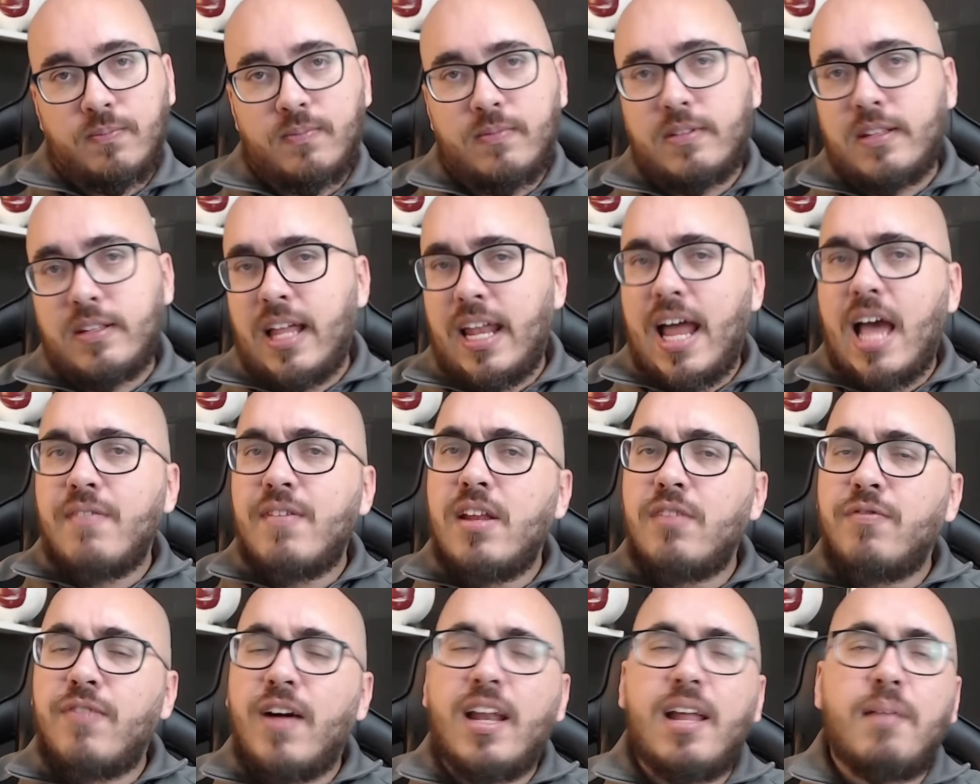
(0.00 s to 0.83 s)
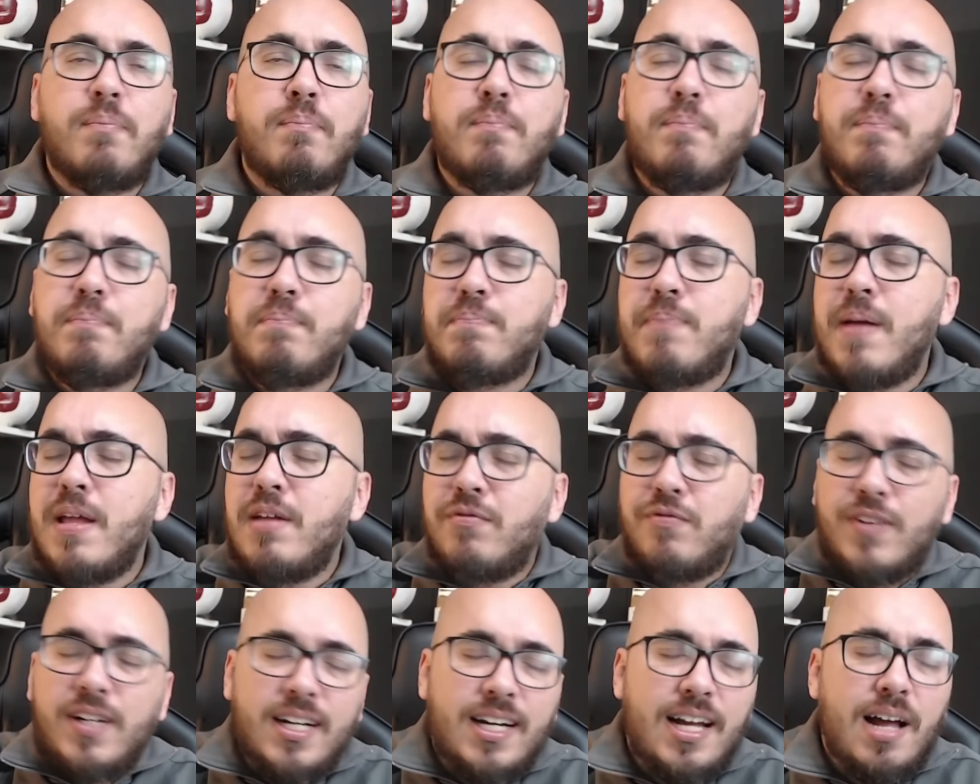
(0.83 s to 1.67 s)
Na live ele fala bem
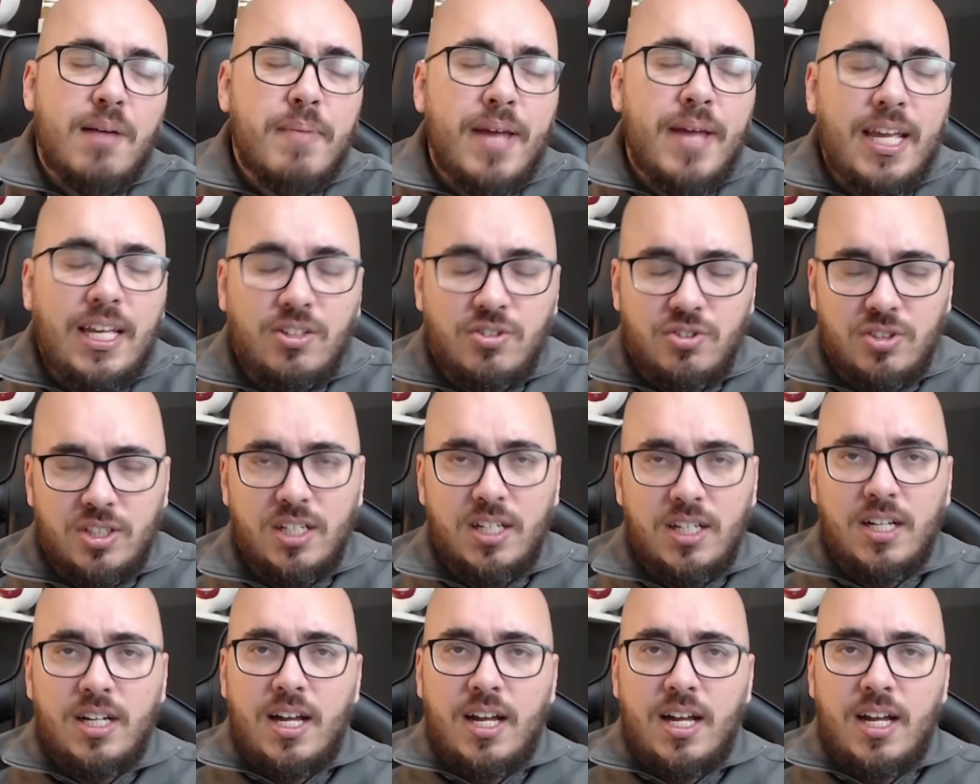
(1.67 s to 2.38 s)
francamente.